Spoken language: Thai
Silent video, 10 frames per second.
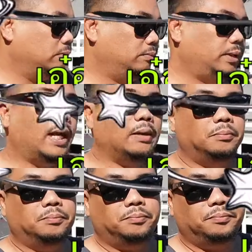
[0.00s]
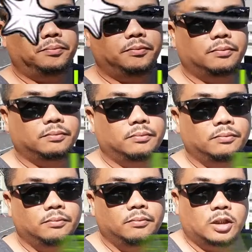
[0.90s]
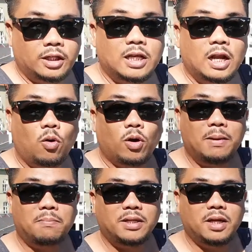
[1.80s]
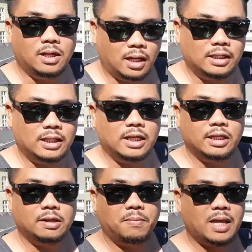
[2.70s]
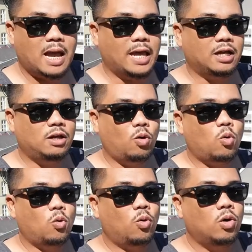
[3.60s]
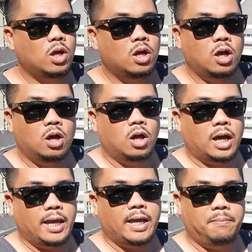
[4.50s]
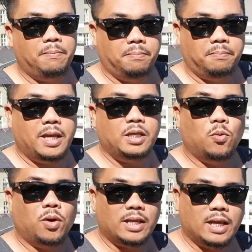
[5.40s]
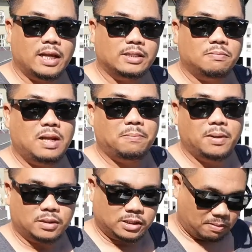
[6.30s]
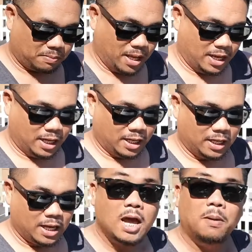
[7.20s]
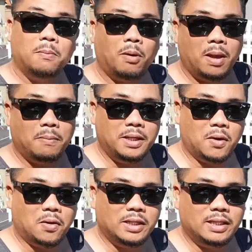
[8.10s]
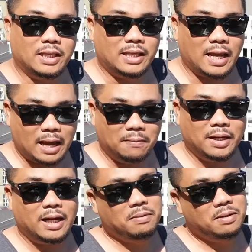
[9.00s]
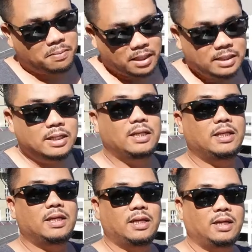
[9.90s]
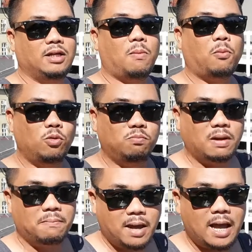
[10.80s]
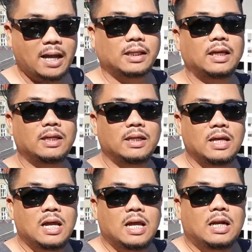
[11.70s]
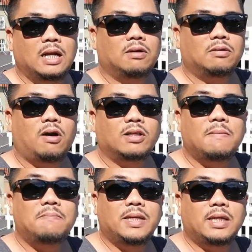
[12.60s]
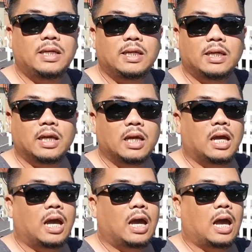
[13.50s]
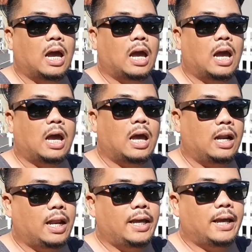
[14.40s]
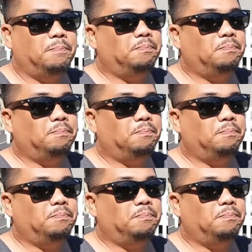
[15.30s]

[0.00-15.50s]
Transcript: เนี่ยก็จะลงคลิปมาเยอะๆเลยตอนนี้ จะมาถ่ายก็ลงให้ได้ดูกันนะฮะสำหรับพ่อแม่พี่น้องที่ติดตามนะฮะเพื่อนๆนะฮะขอบคุณมากๆนะฮะแล้วก็ถ้ามีอะไรอ่ะ